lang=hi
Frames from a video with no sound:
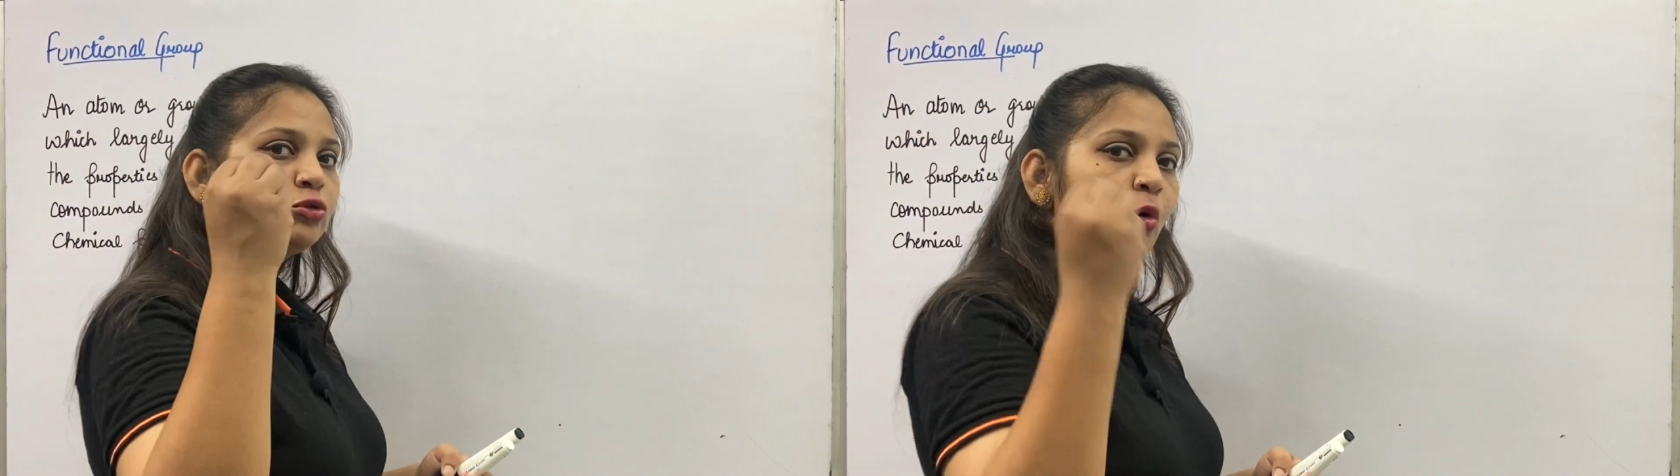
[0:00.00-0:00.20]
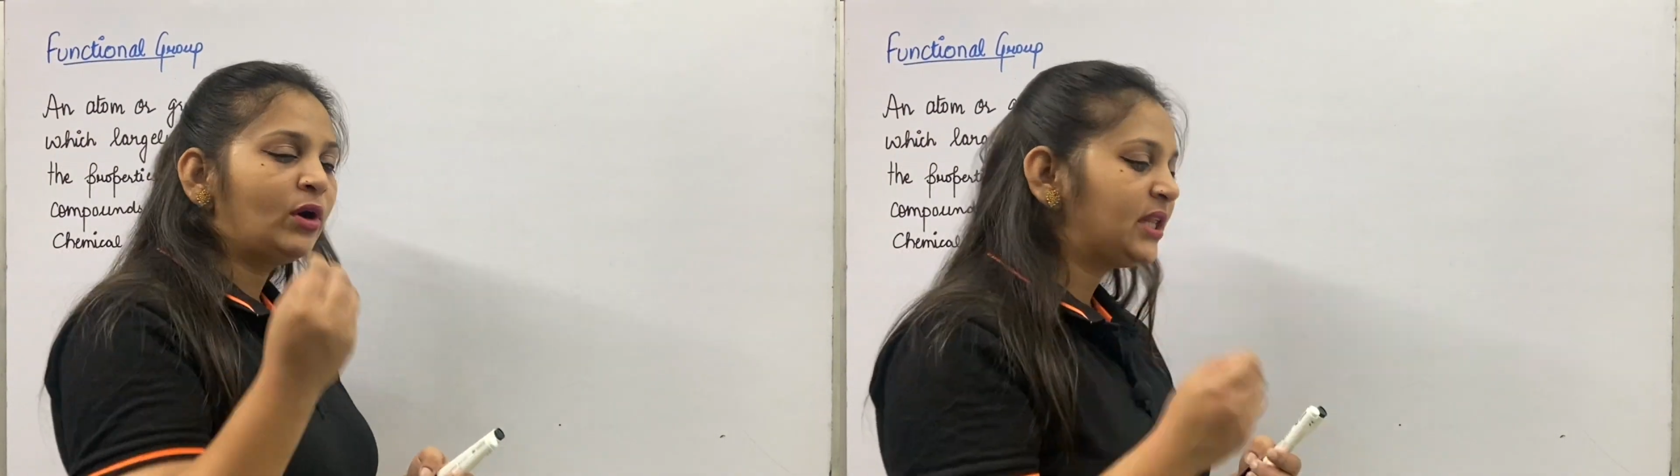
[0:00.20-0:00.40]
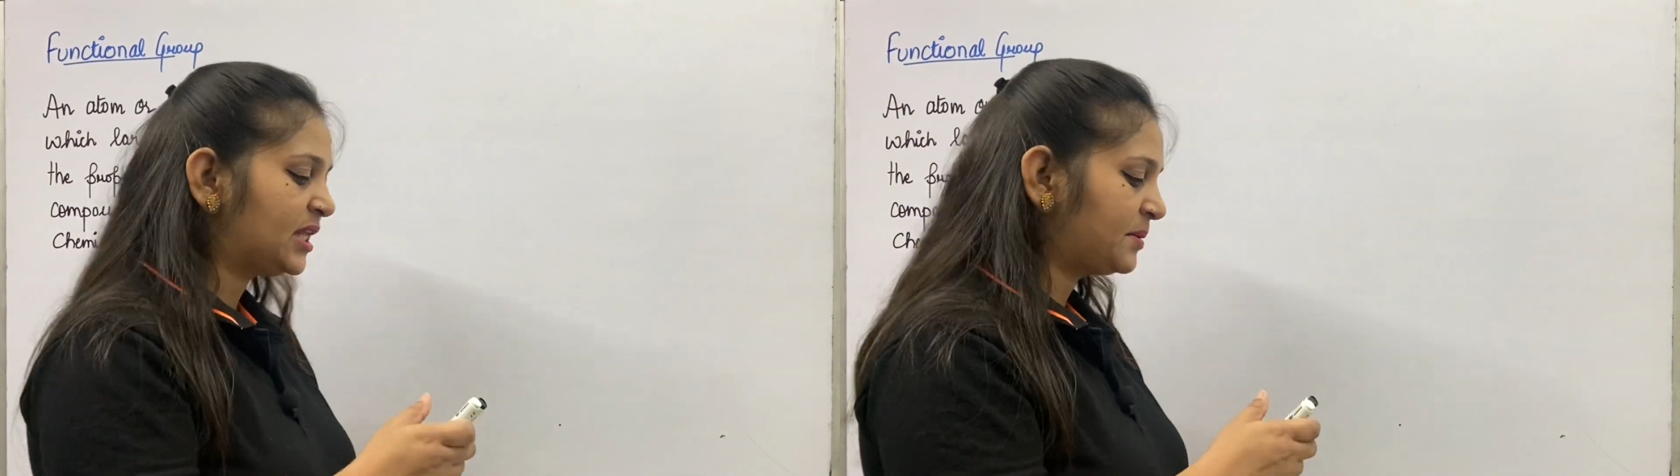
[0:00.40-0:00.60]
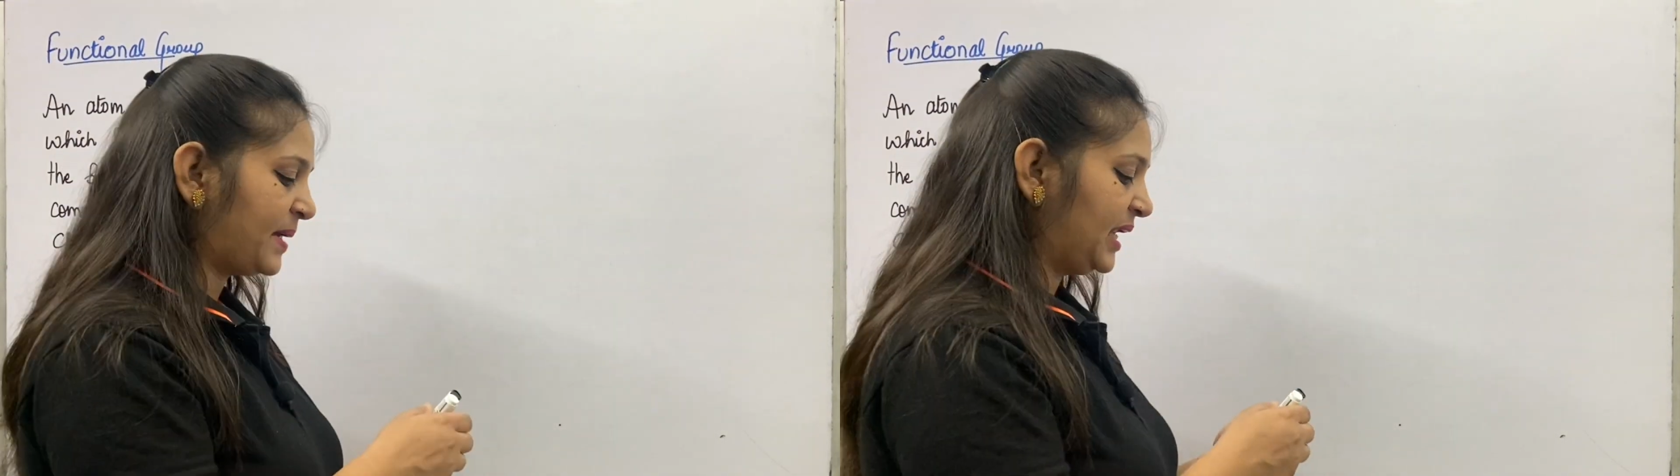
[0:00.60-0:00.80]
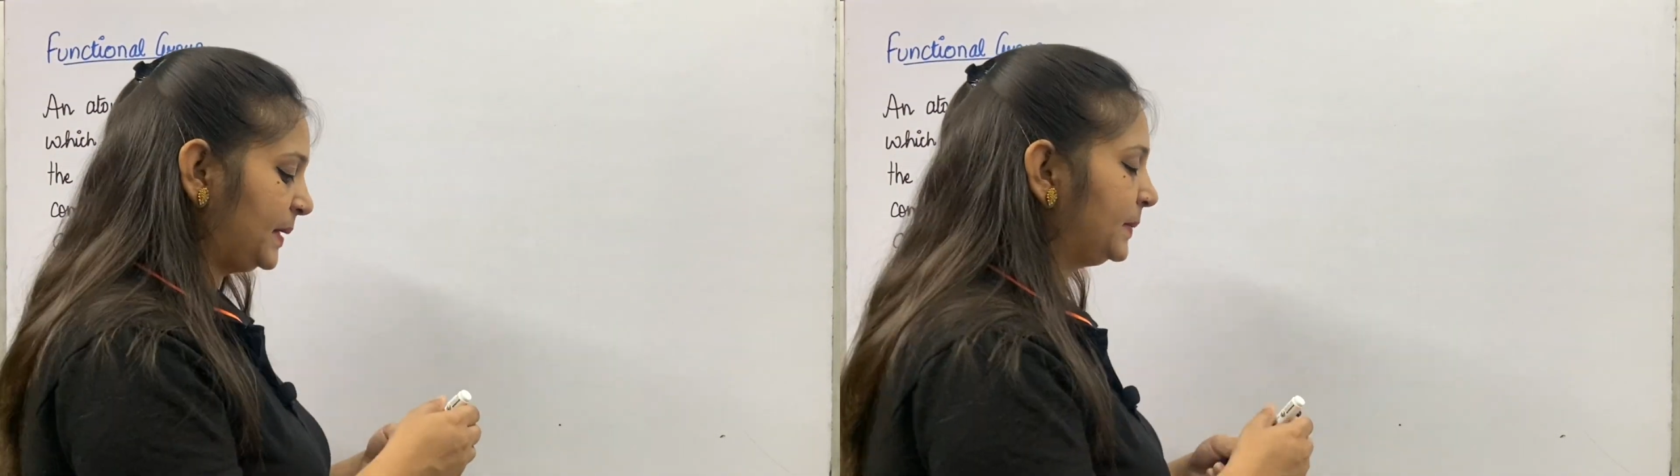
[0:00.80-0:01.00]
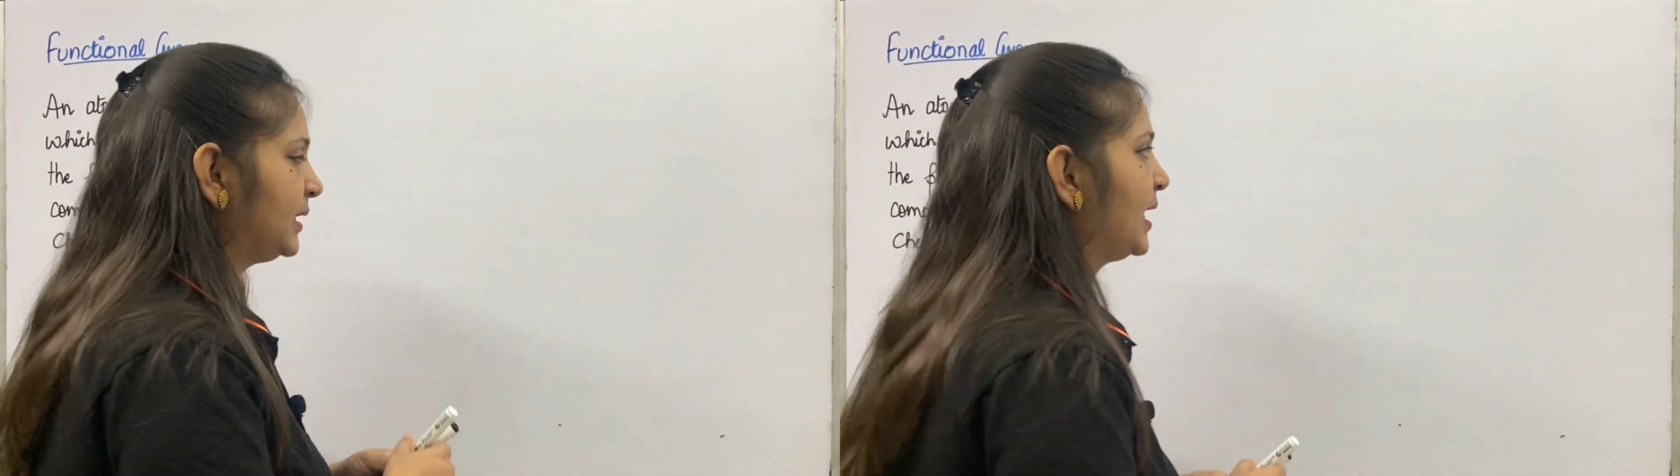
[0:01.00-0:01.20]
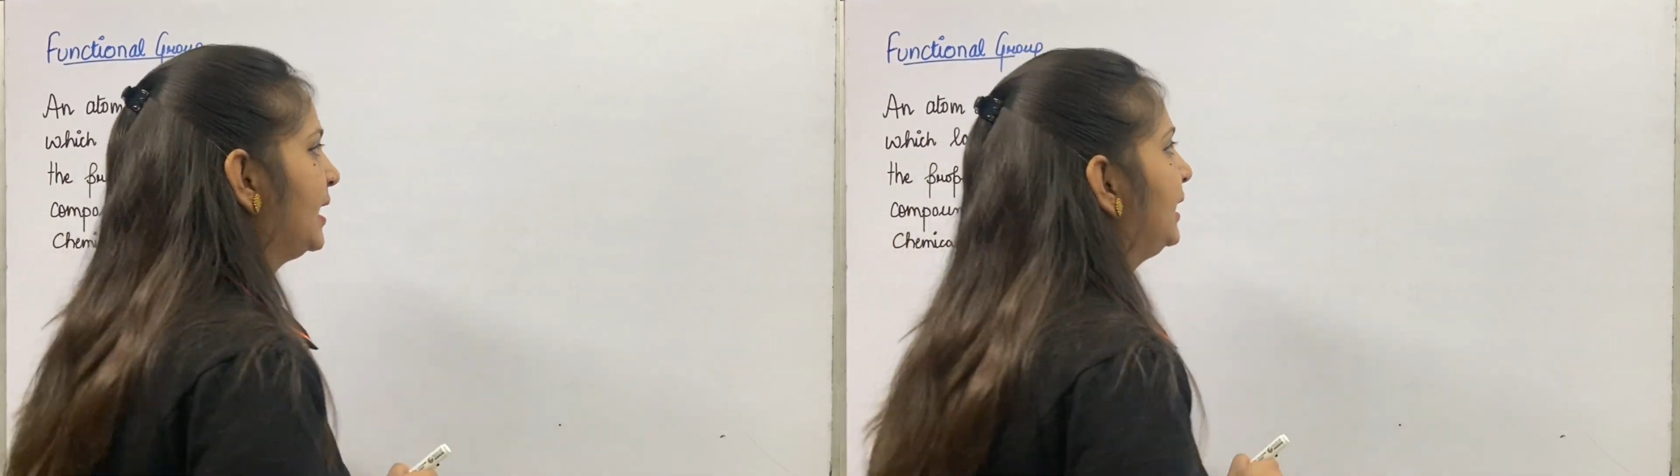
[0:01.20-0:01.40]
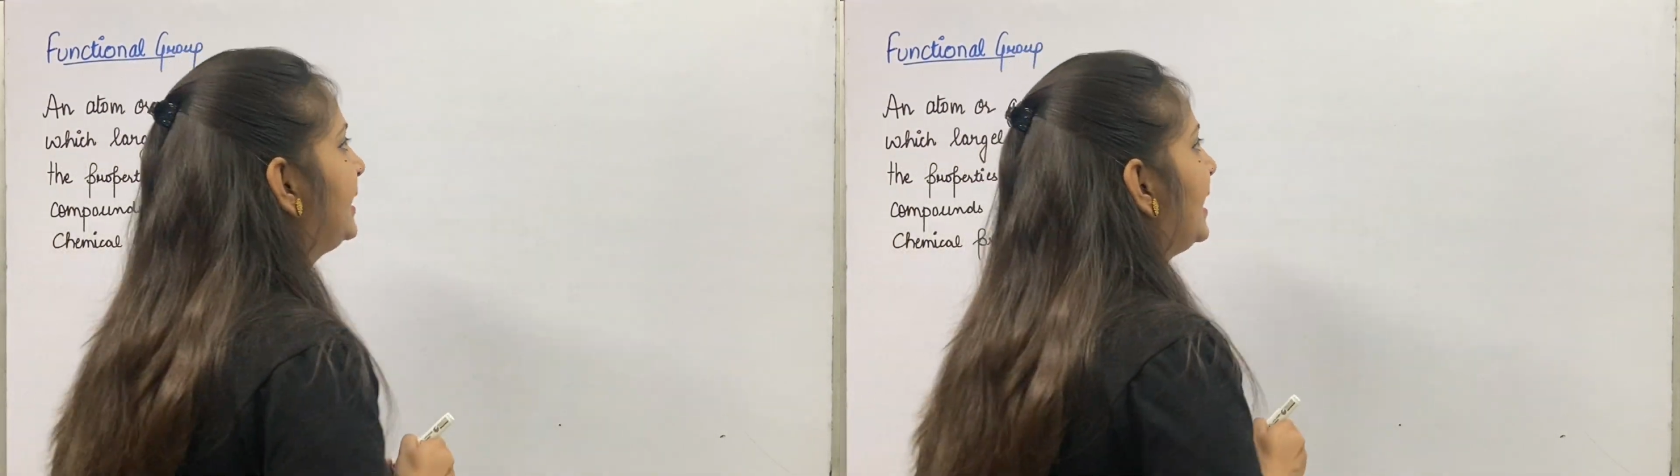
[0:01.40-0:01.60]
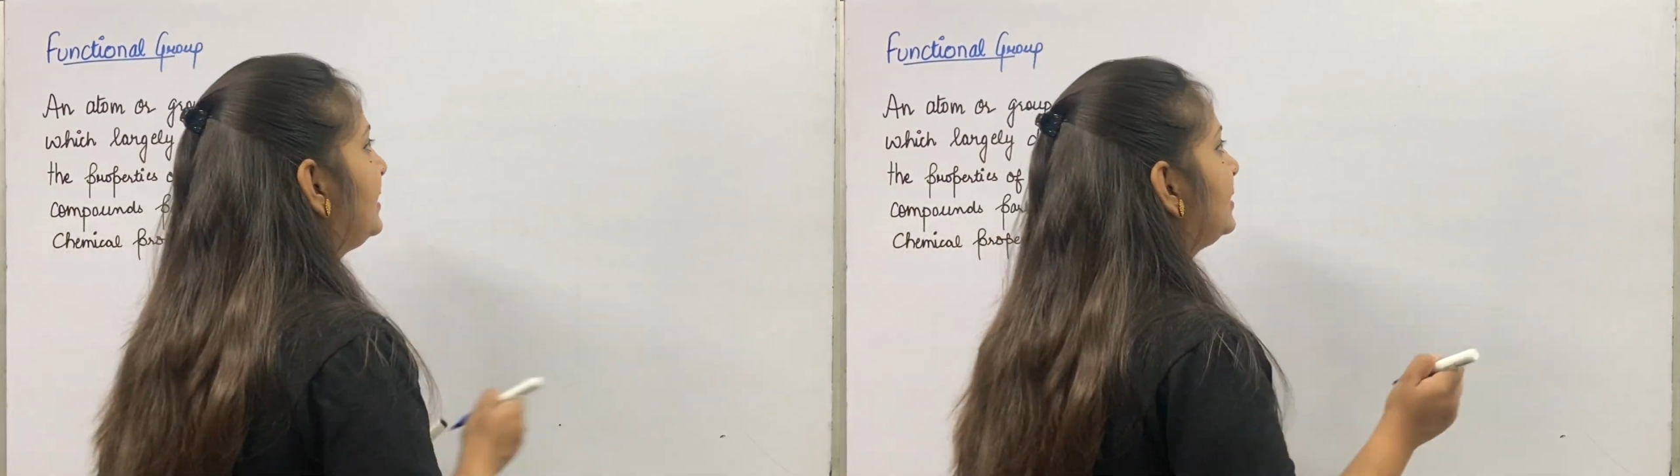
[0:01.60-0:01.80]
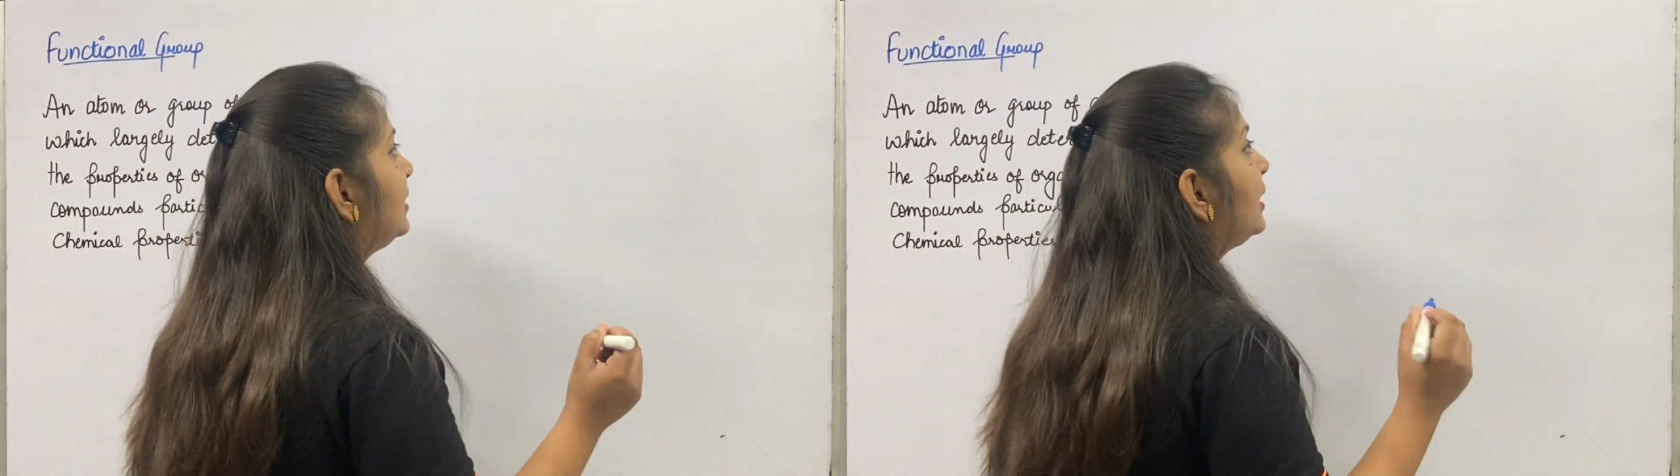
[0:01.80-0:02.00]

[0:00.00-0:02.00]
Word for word: थोड़ी देर पहले बताया दैट